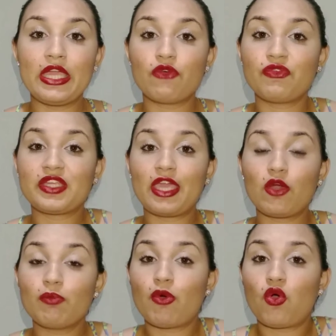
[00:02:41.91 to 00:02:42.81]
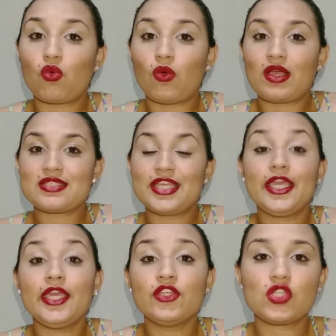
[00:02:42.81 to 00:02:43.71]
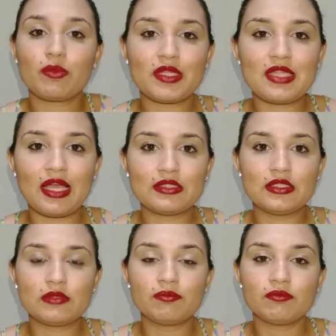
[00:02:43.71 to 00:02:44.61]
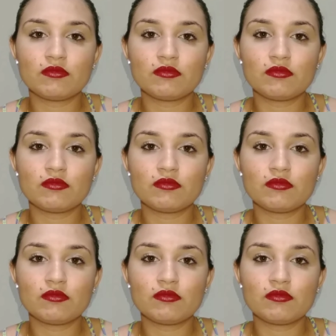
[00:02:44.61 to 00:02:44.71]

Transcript: eu fiquei um pouco assim intimidada.